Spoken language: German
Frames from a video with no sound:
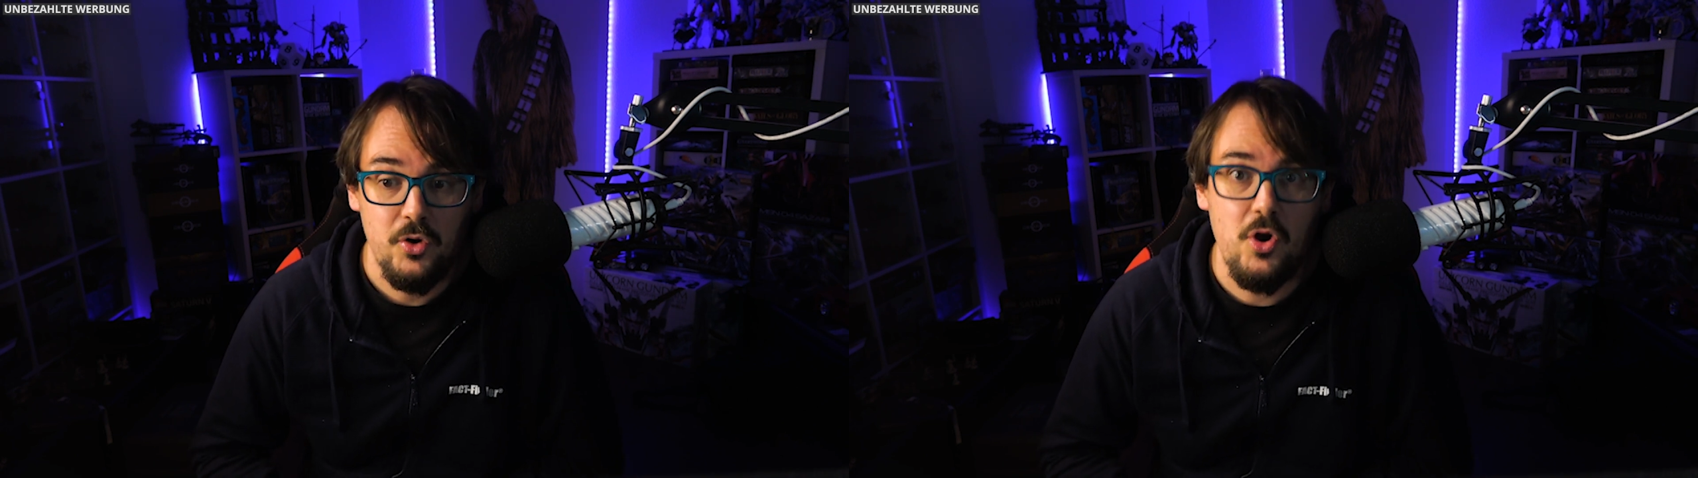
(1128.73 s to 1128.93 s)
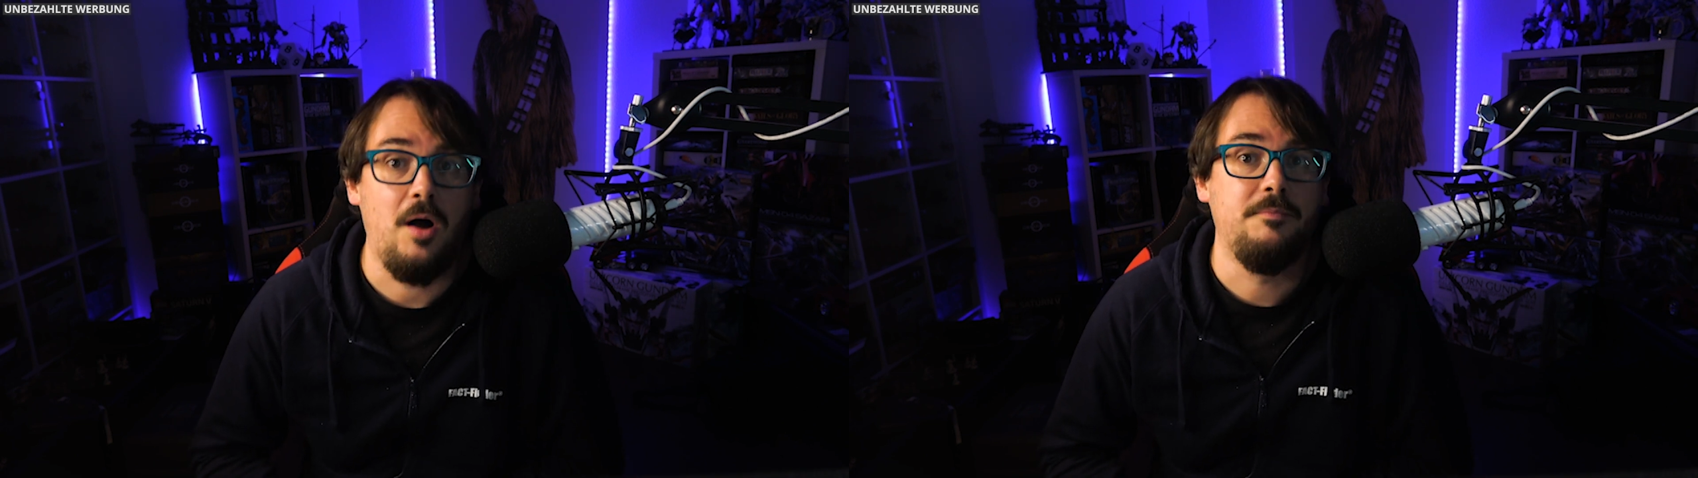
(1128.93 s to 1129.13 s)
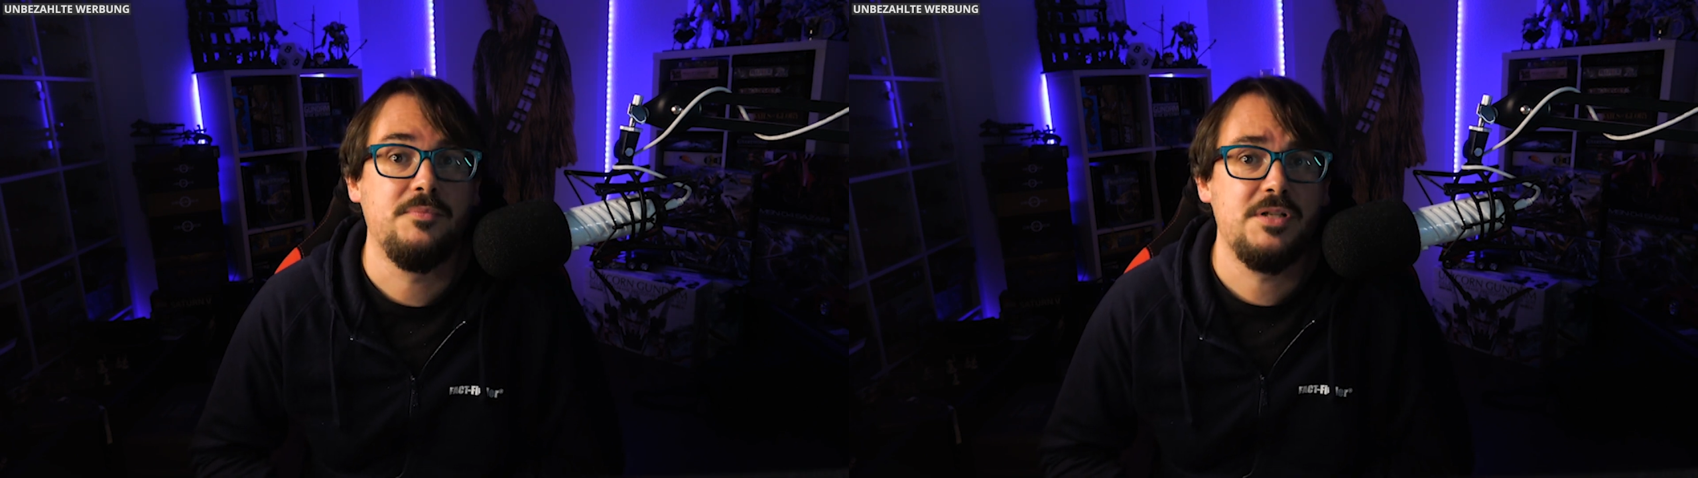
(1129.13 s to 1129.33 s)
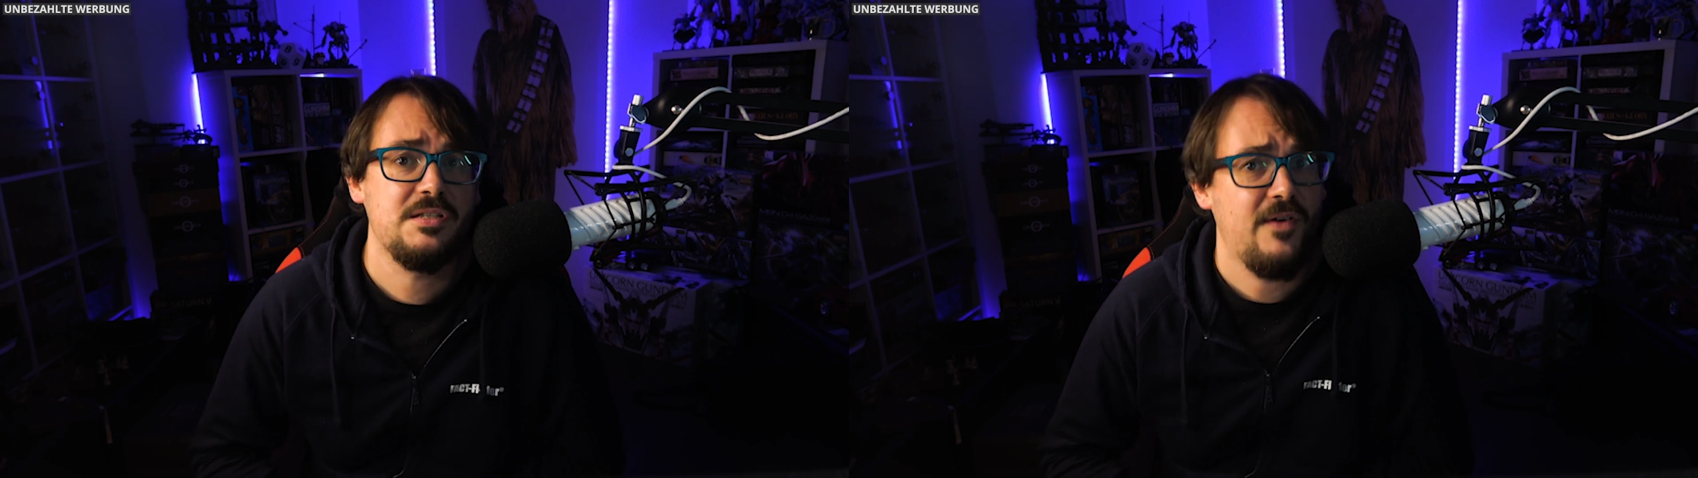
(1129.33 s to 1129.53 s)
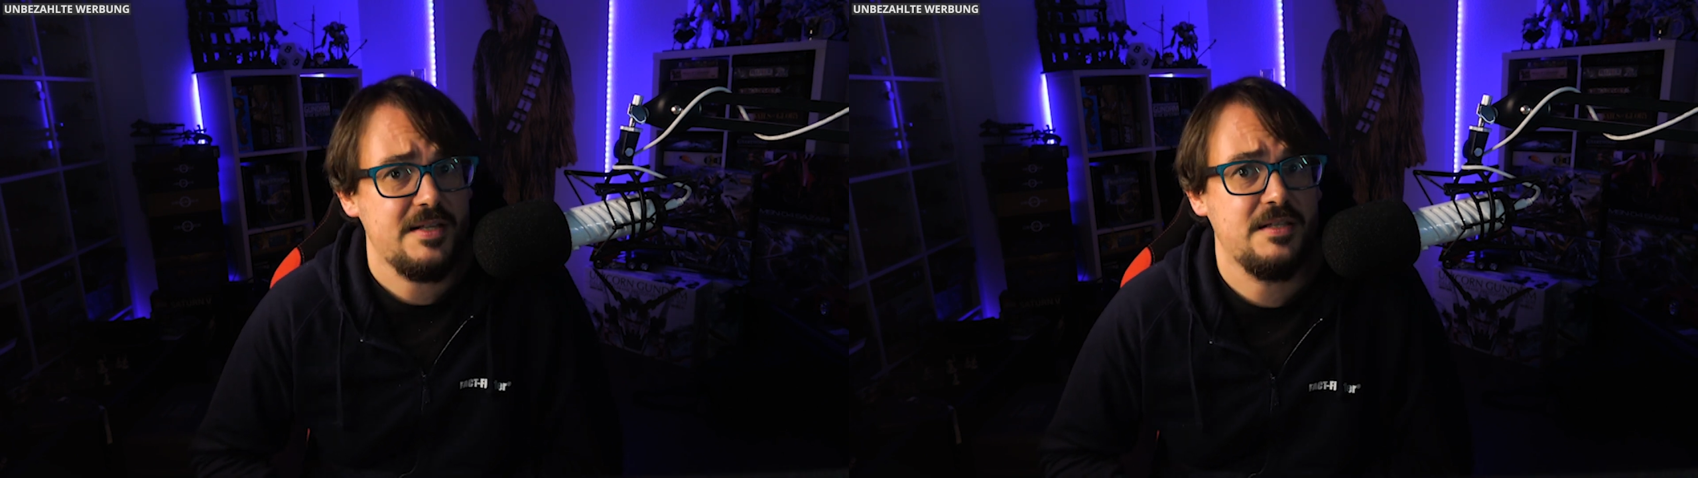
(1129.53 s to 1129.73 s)
Ja,
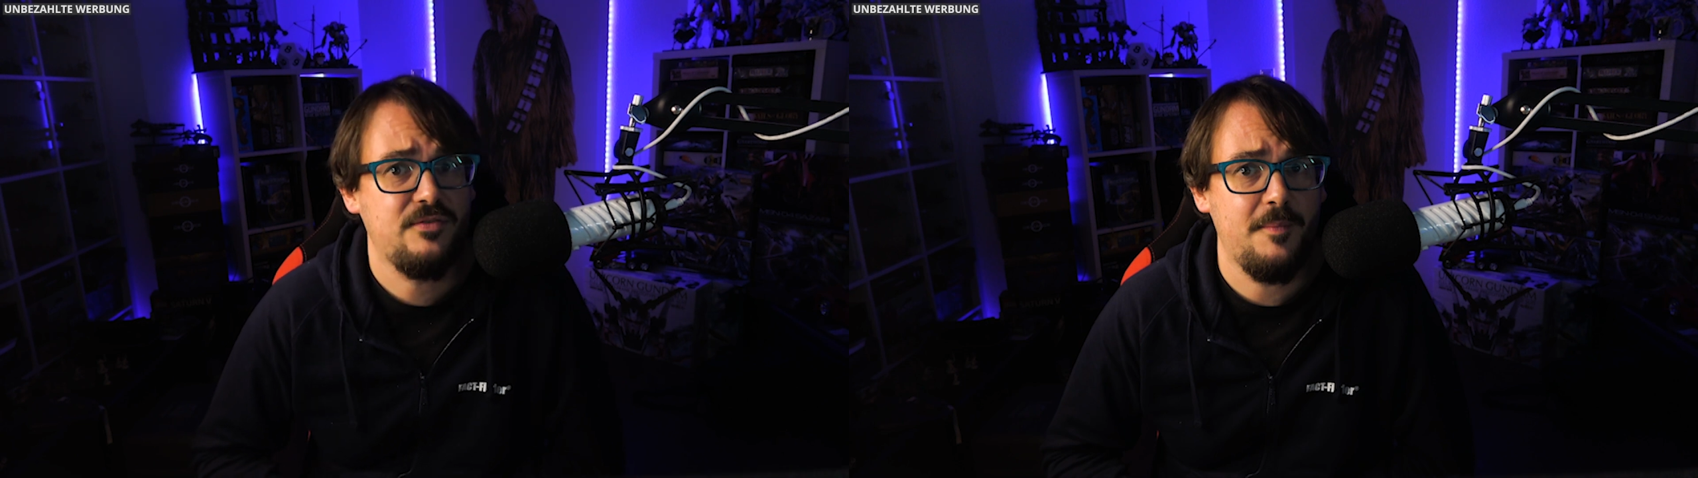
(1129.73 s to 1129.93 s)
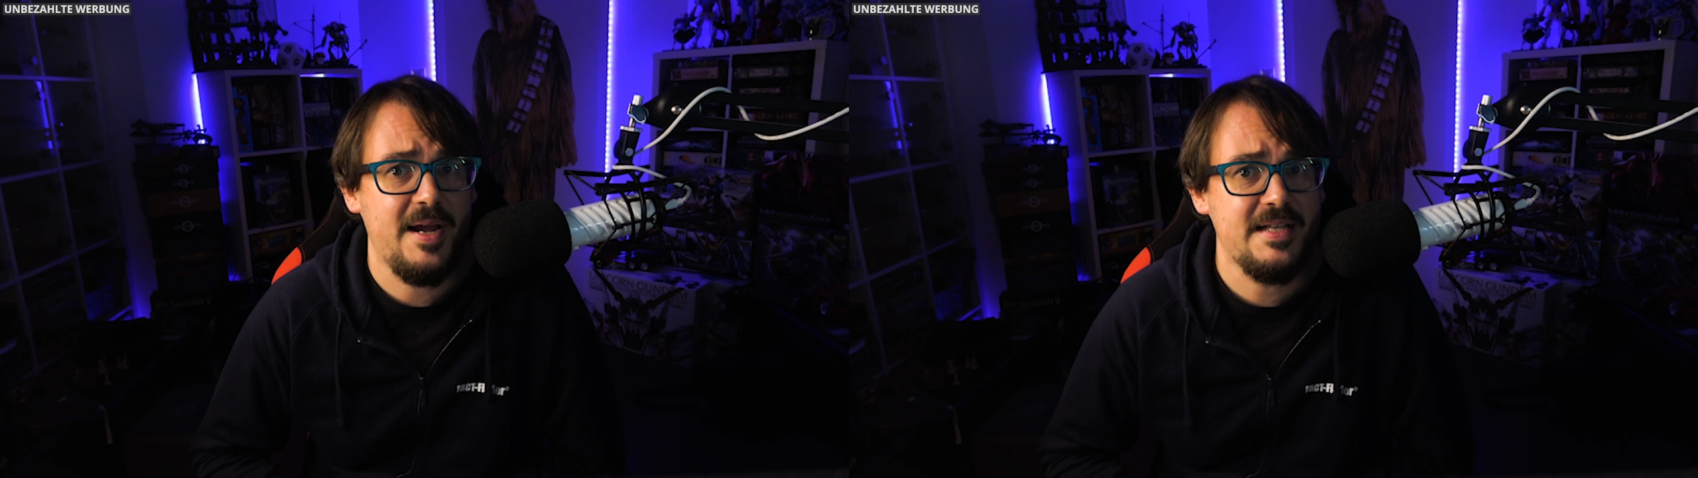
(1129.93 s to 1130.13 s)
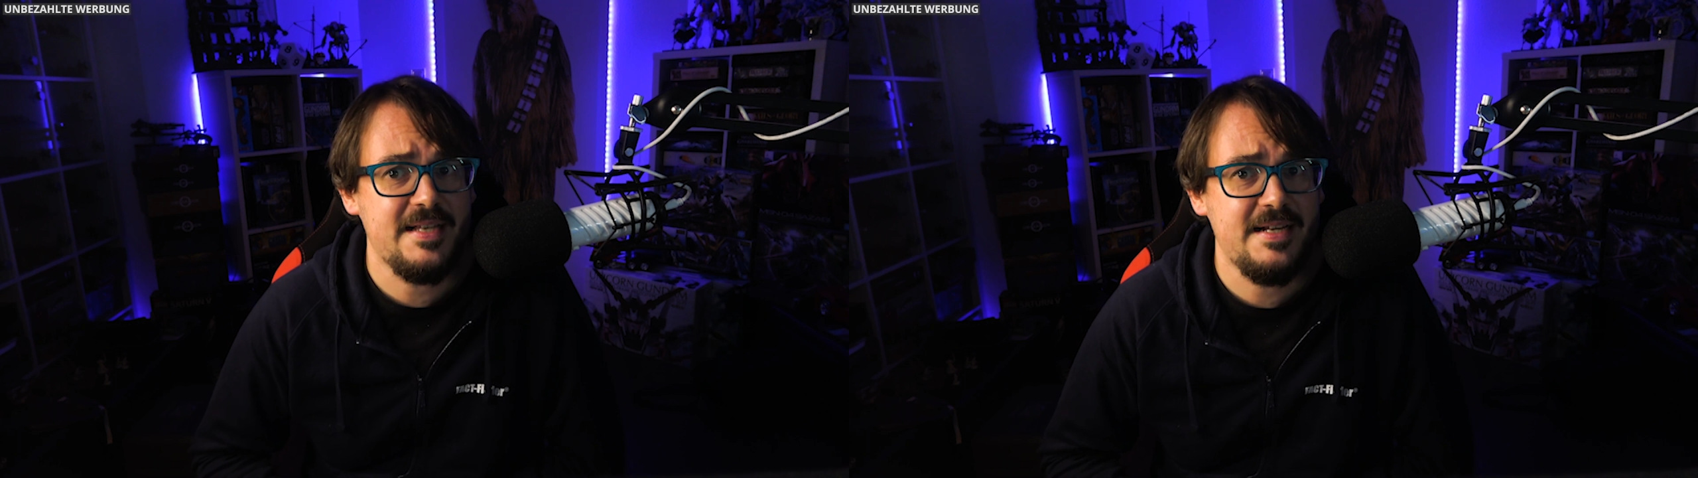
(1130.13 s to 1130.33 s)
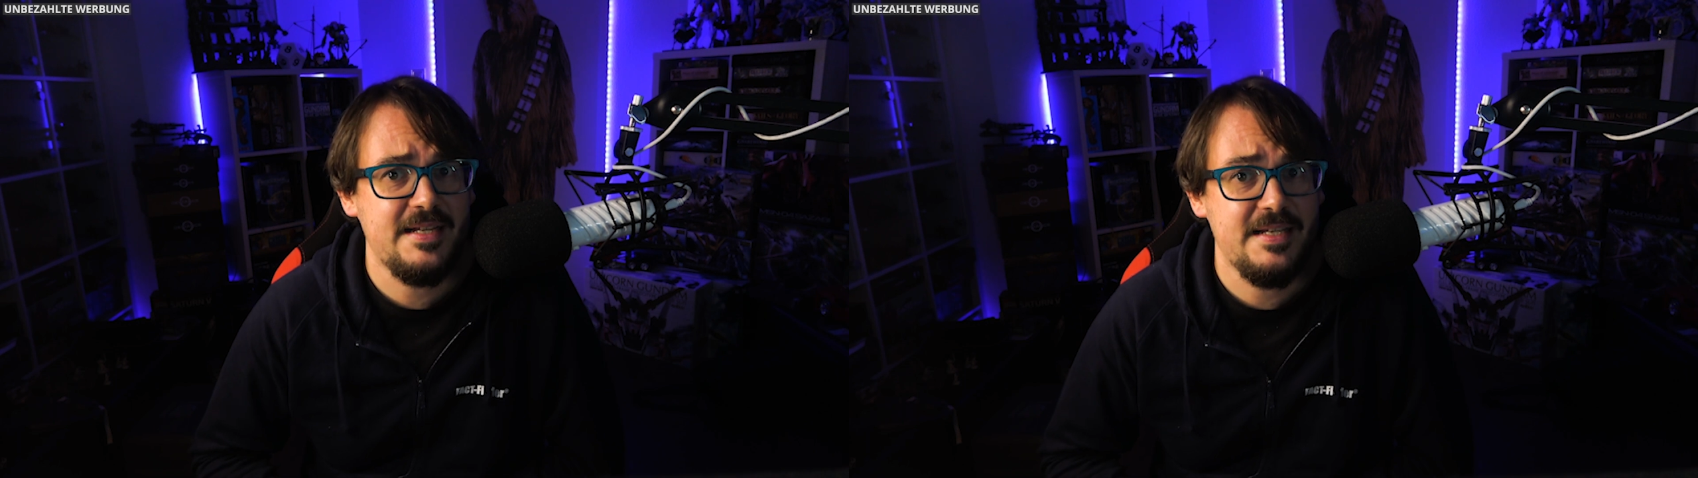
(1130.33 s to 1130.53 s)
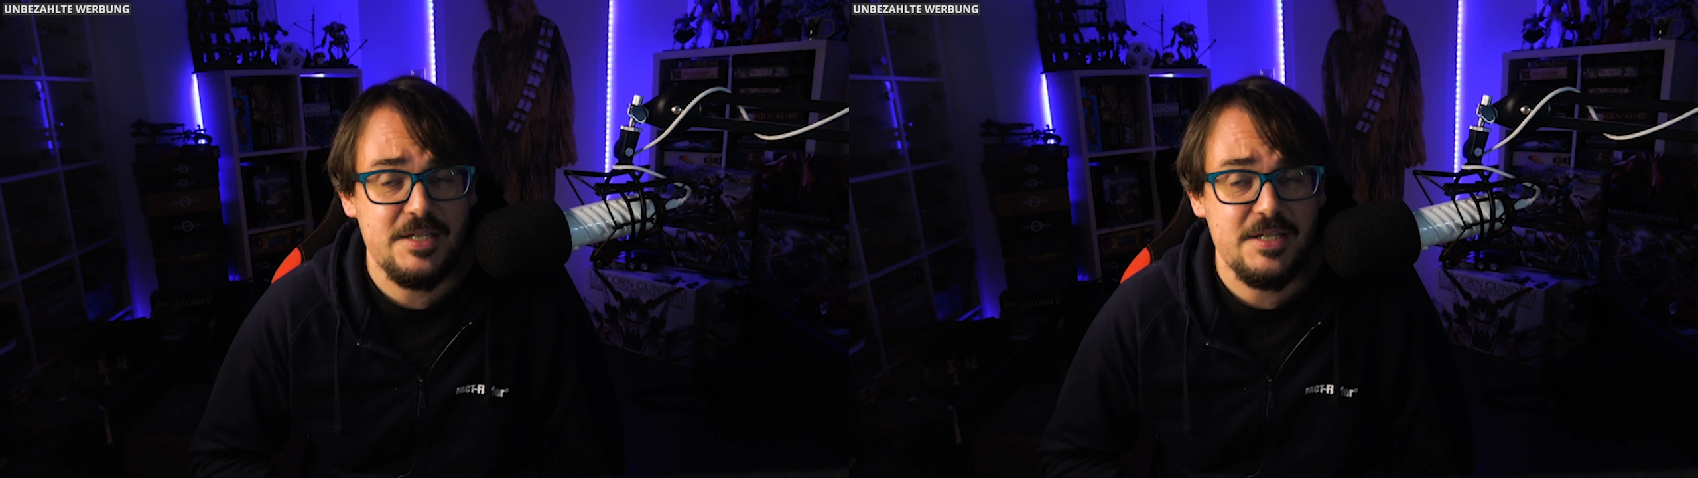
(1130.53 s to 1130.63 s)
das war es jetzt von meiner Seite.